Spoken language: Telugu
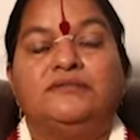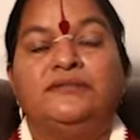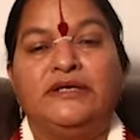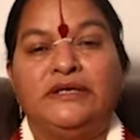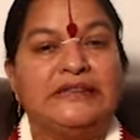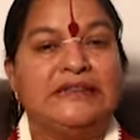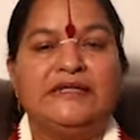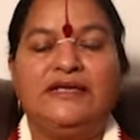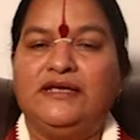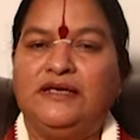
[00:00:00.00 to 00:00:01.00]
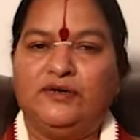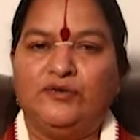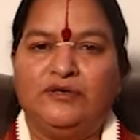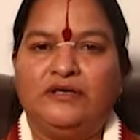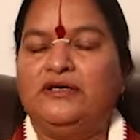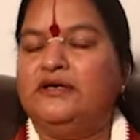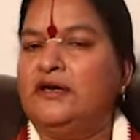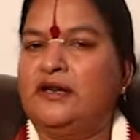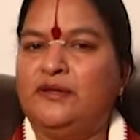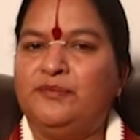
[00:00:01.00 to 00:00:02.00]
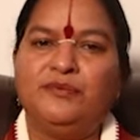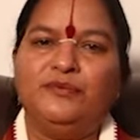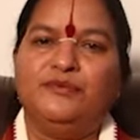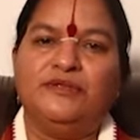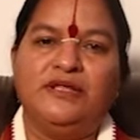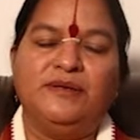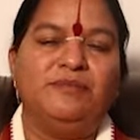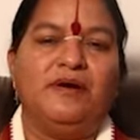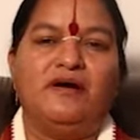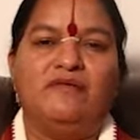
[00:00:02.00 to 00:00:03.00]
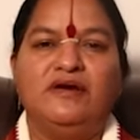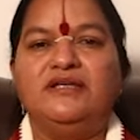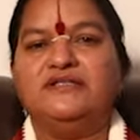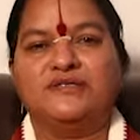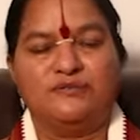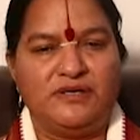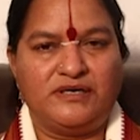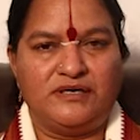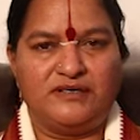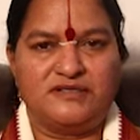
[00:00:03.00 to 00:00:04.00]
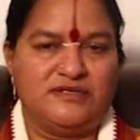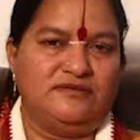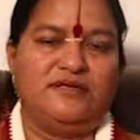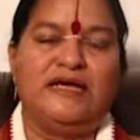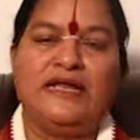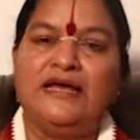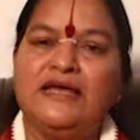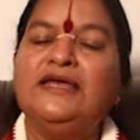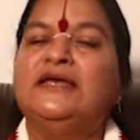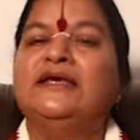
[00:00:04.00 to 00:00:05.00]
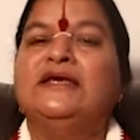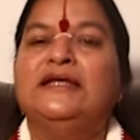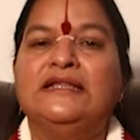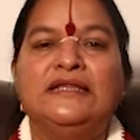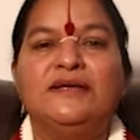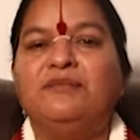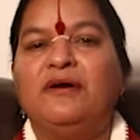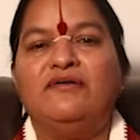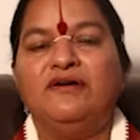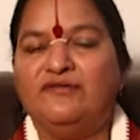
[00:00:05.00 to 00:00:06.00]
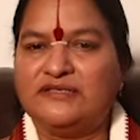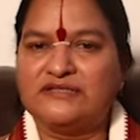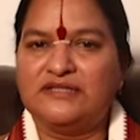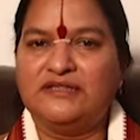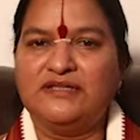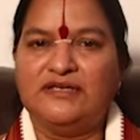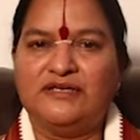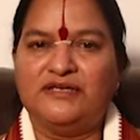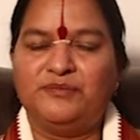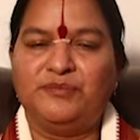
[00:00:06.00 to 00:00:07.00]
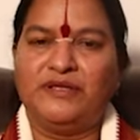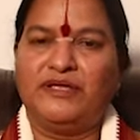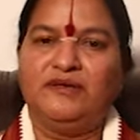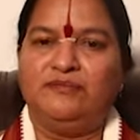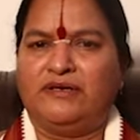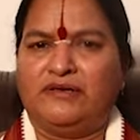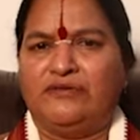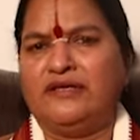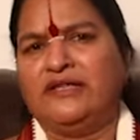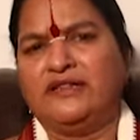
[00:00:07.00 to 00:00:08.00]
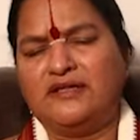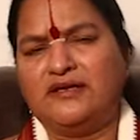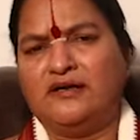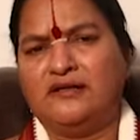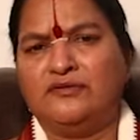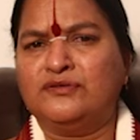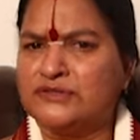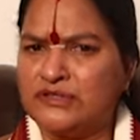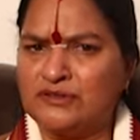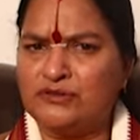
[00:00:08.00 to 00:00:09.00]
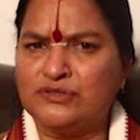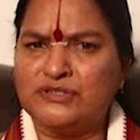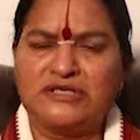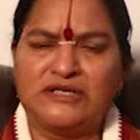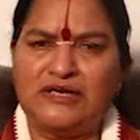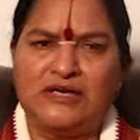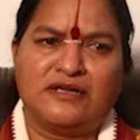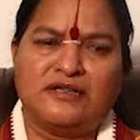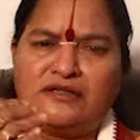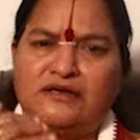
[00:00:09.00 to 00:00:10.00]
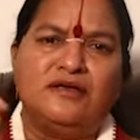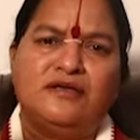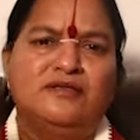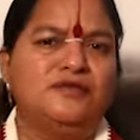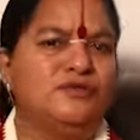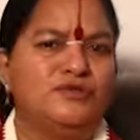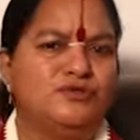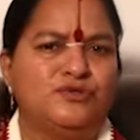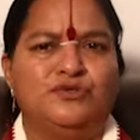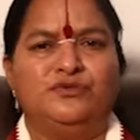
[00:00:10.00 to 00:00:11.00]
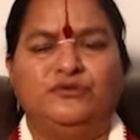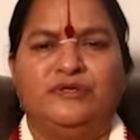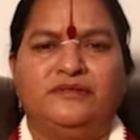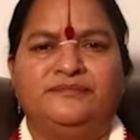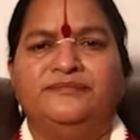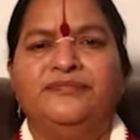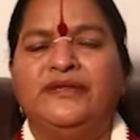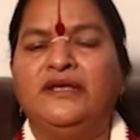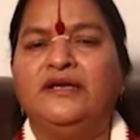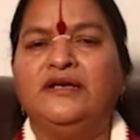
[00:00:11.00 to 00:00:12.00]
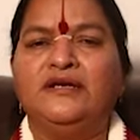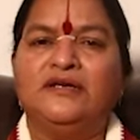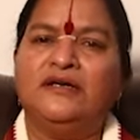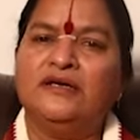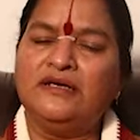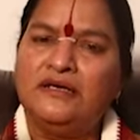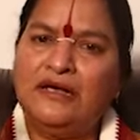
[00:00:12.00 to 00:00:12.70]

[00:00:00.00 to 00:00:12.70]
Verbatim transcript: మీ అందరికీ కూడా రేపు దీపావళి శుభాకాంక్షలు అలాగే దీపావళి వస్తుంది అనేటప్పటికీ మనం ఎంతగానో సంతోషంగా ఆనందంగా ఎదురు చూస్తూ ఉంటాం ఏంటి అనంటే